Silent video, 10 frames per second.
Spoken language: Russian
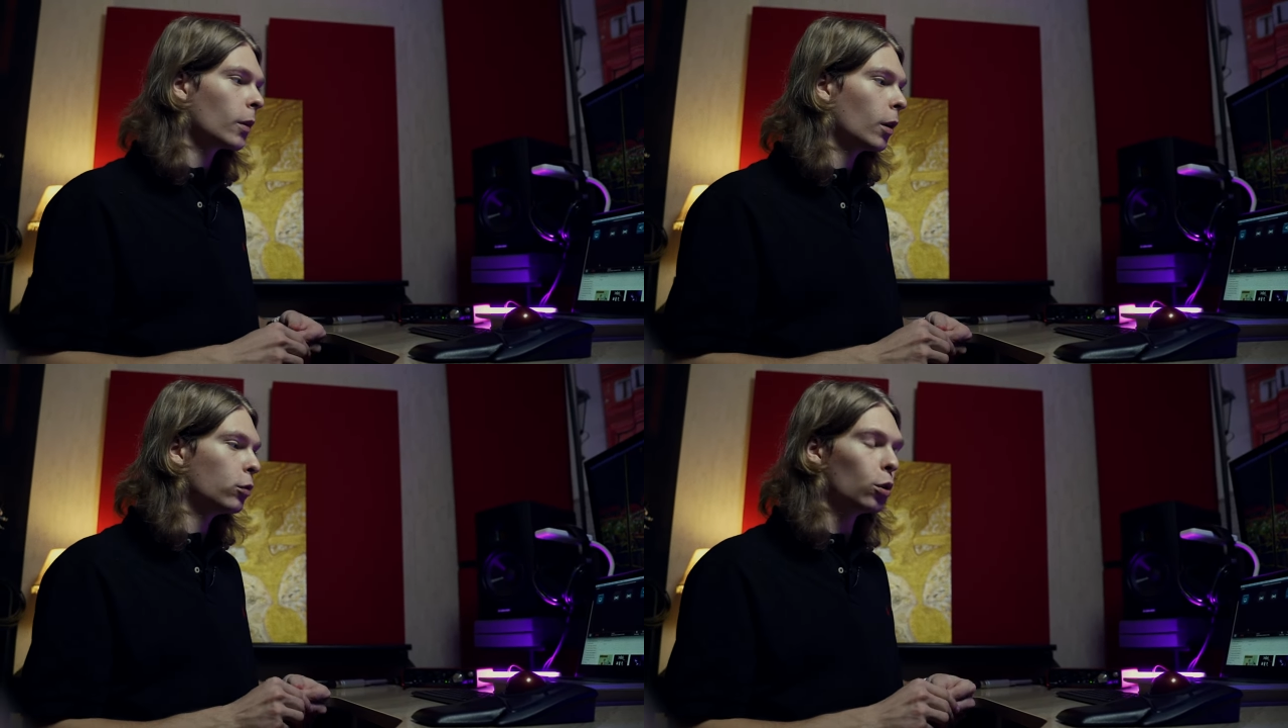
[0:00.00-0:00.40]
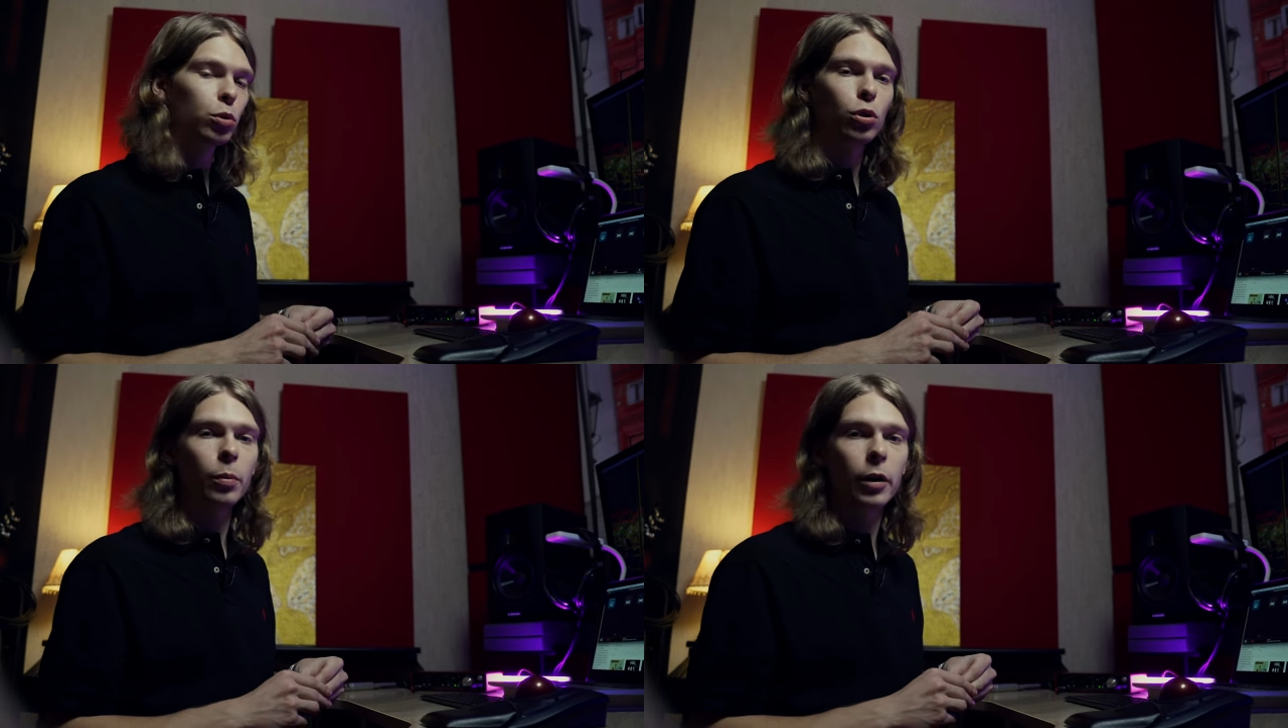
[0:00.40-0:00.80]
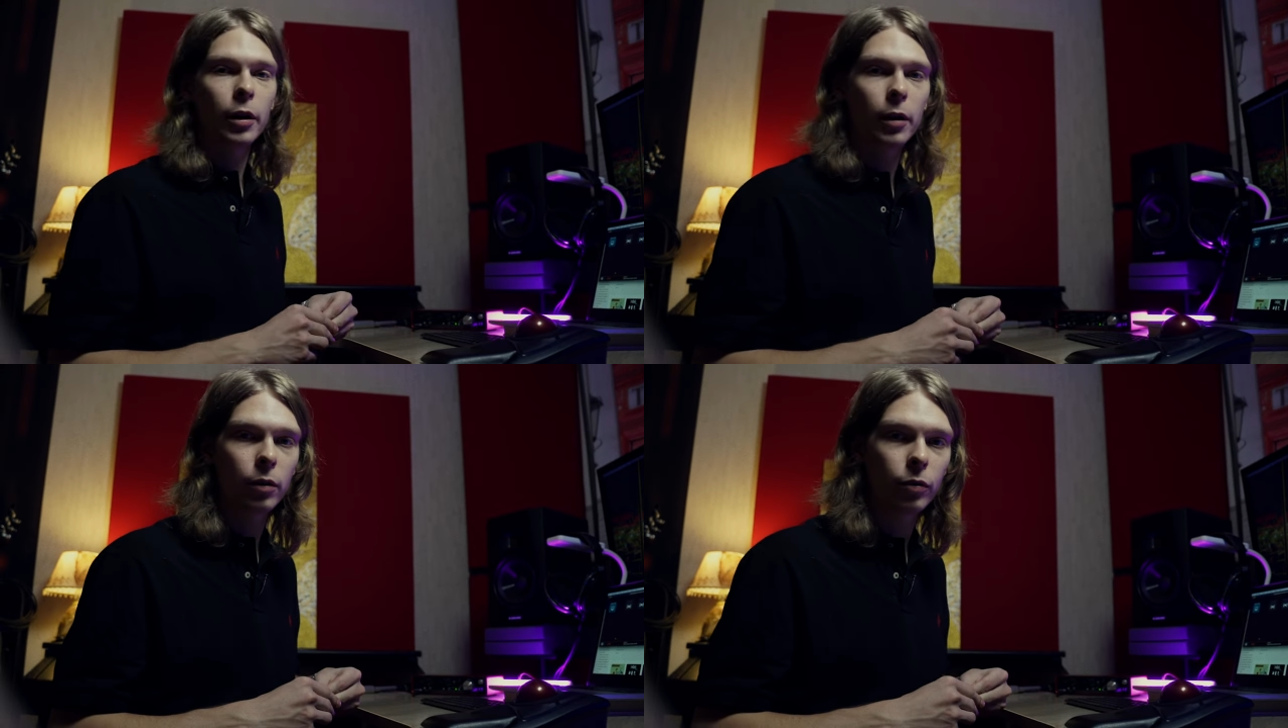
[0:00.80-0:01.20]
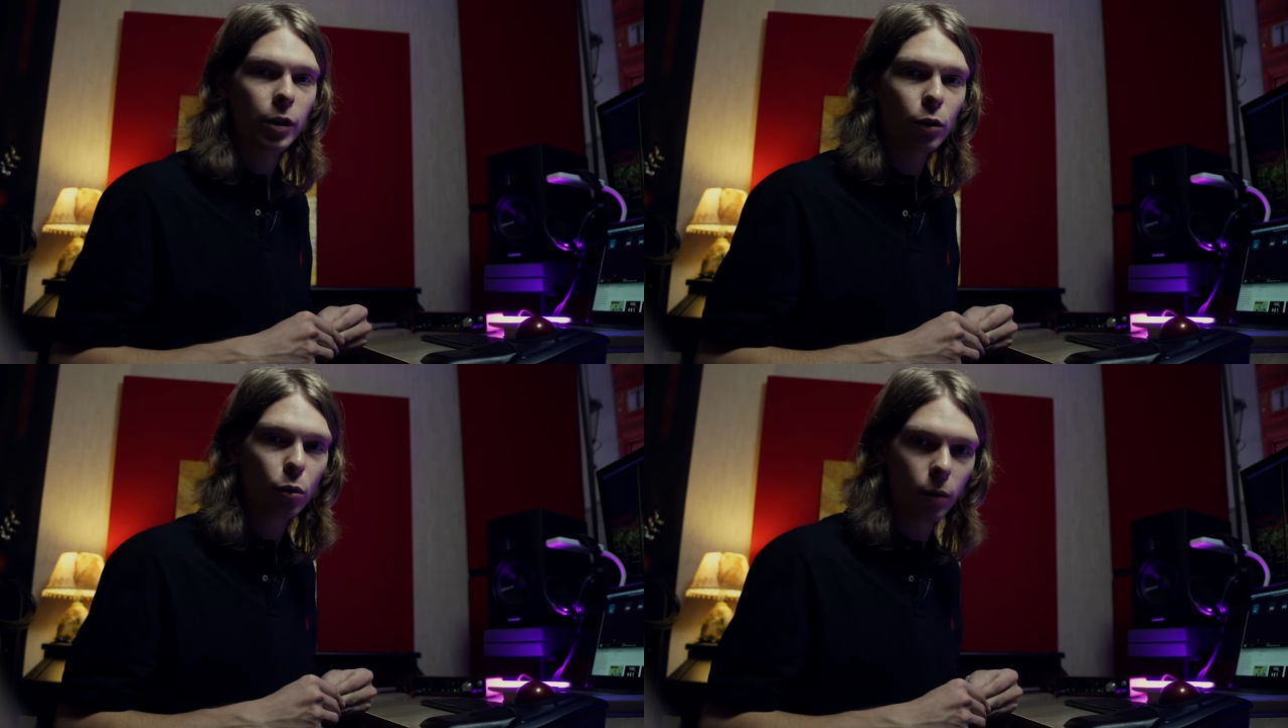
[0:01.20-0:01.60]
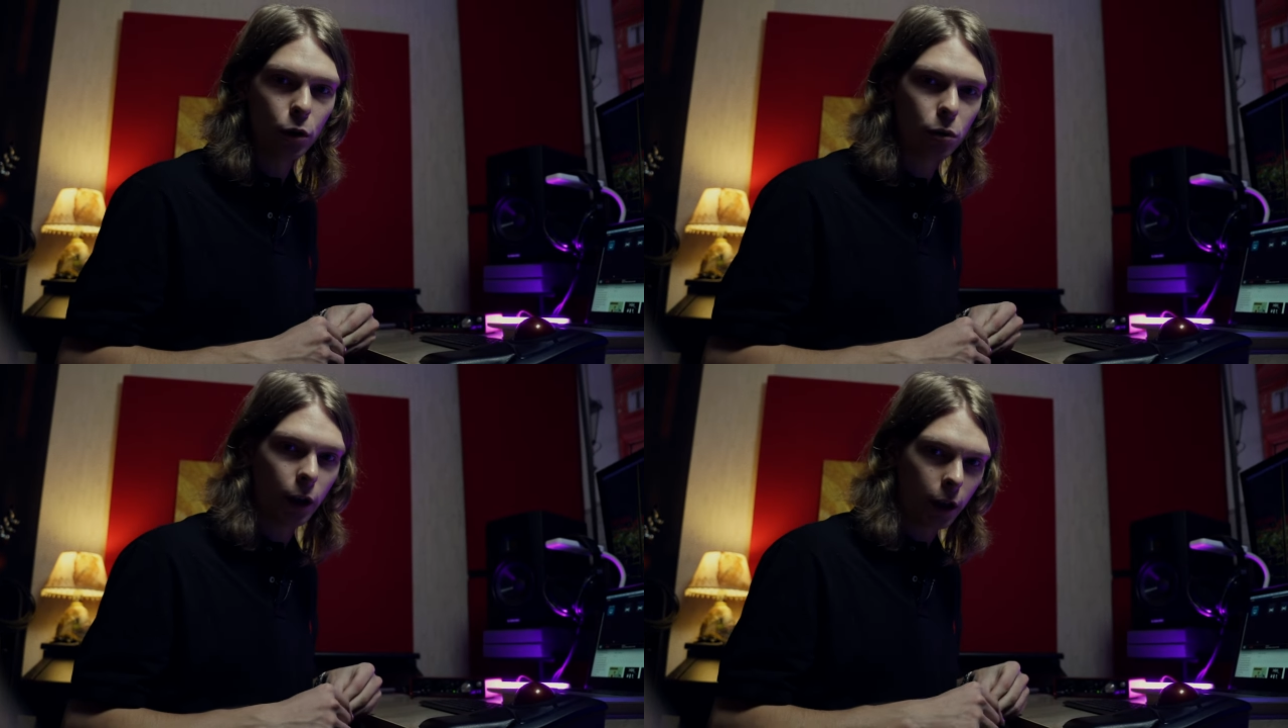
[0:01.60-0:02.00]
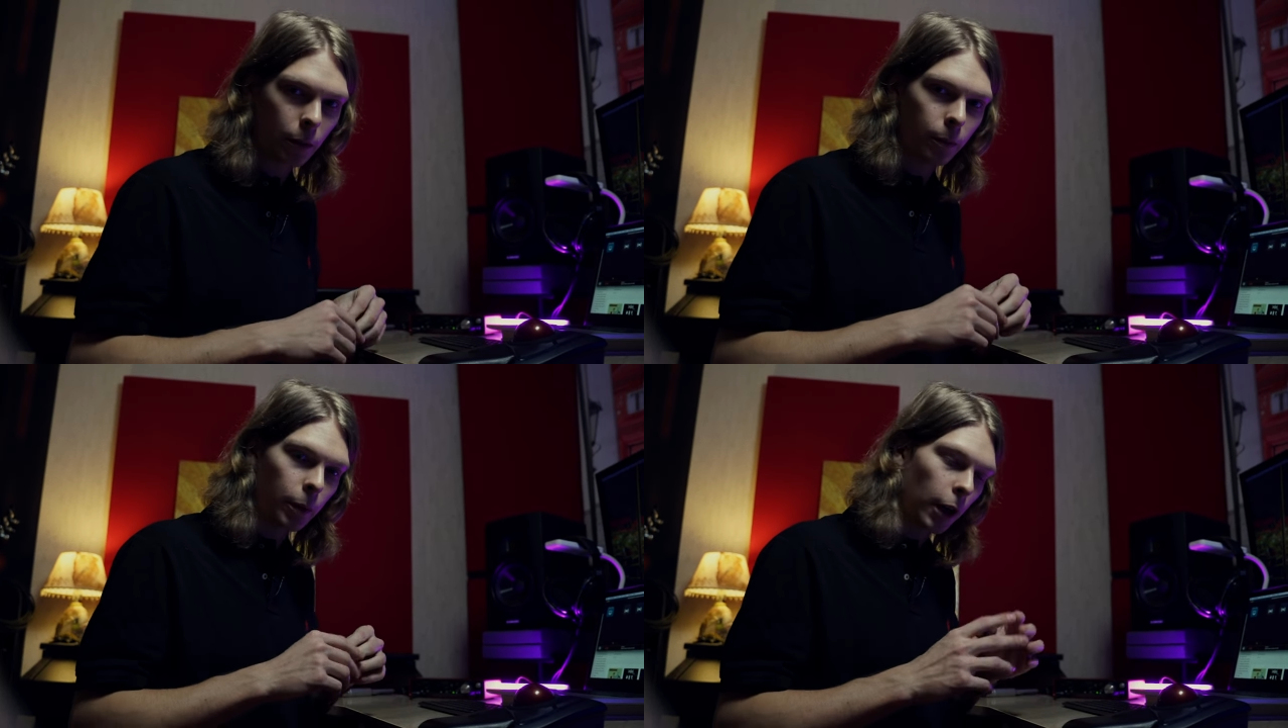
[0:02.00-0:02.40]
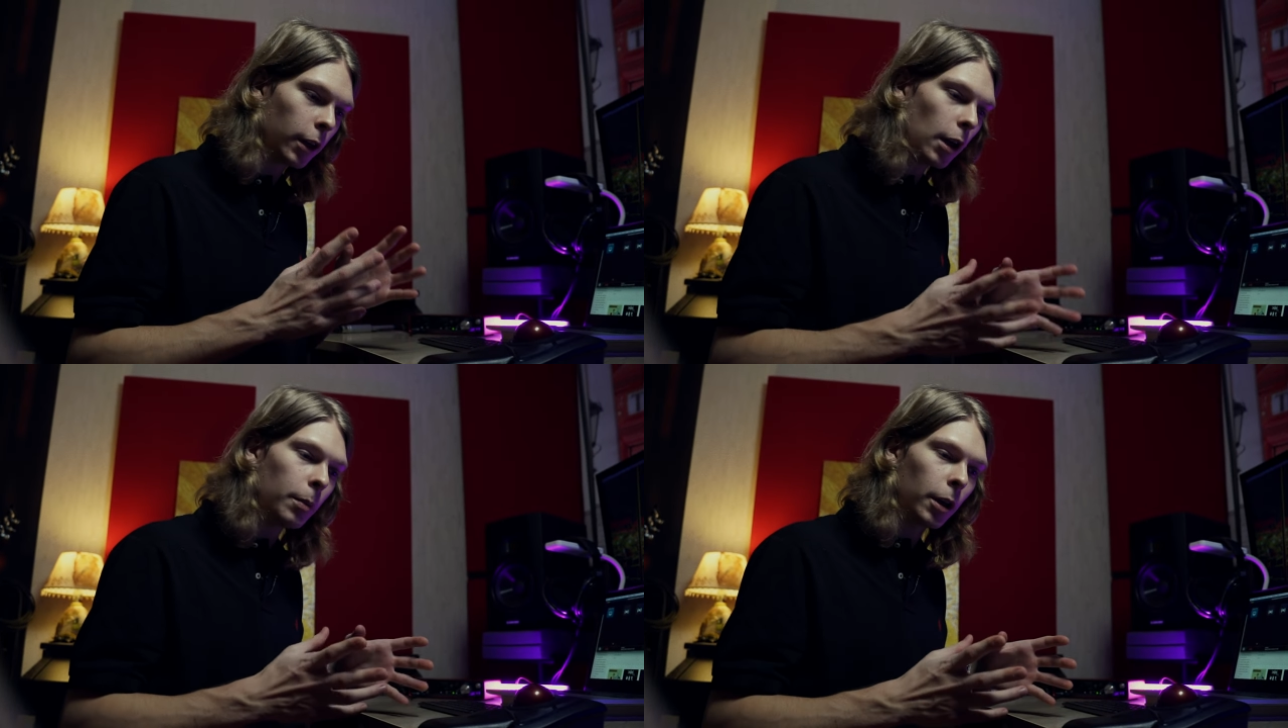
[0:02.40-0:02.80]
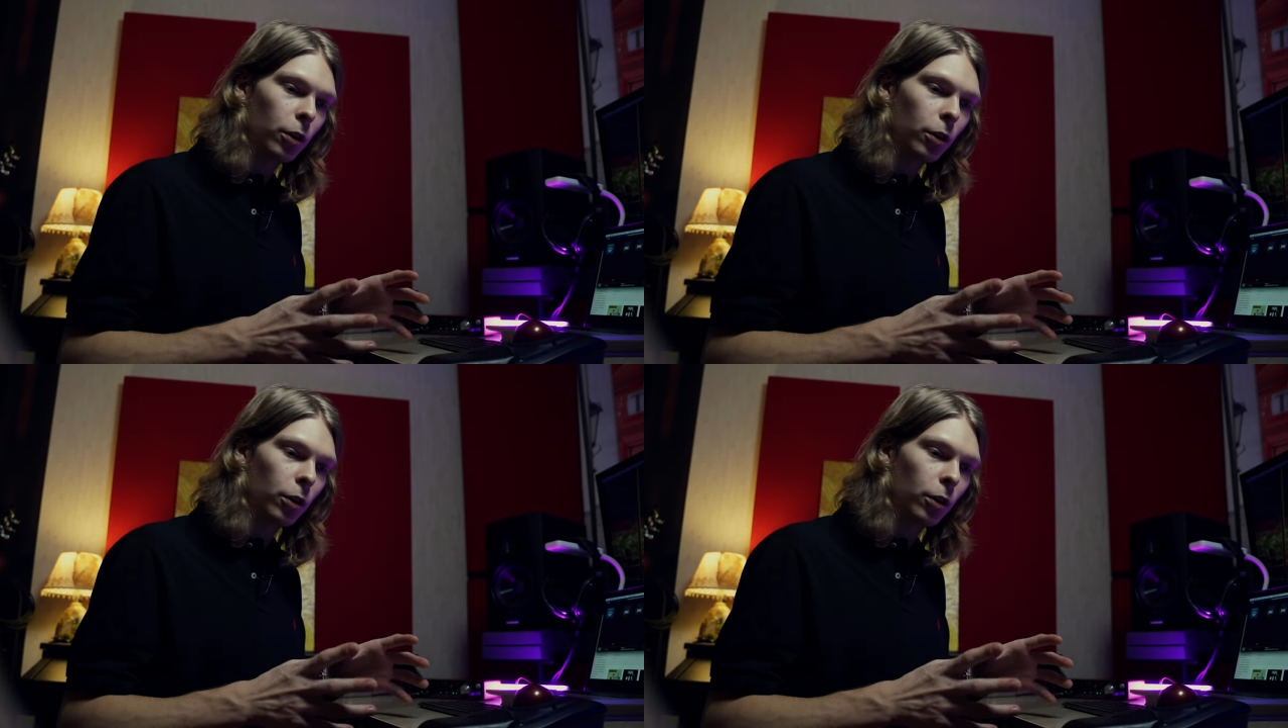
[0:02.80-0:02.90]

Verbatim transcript: в том, чтобы вы не думали, что какие-то программы,